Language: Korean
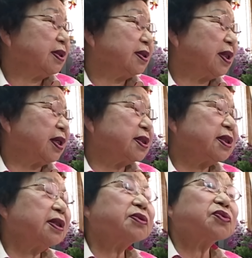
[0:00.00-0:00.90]
내가
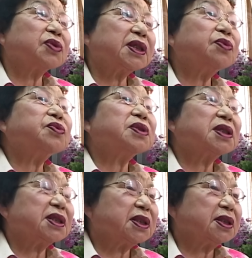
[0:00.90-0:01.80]
사랑으로 키우는
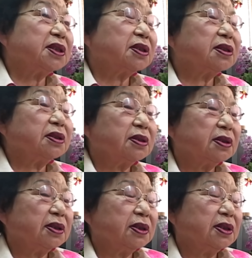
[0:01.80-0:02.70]
것이 더
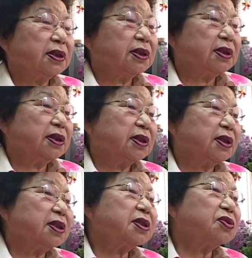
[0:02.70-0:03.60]

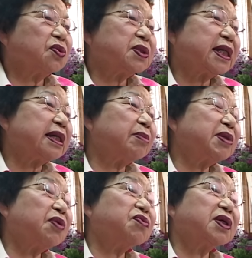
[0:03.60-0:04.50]
커서도
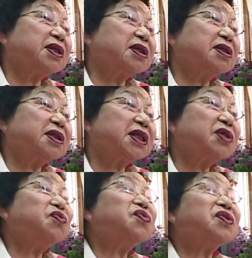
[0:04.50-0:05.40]
사람다운 것들은
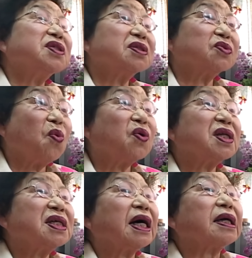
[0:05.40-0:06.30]
키운
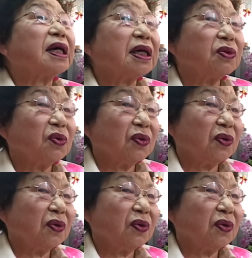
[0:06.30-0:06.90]
공을 더 알아요.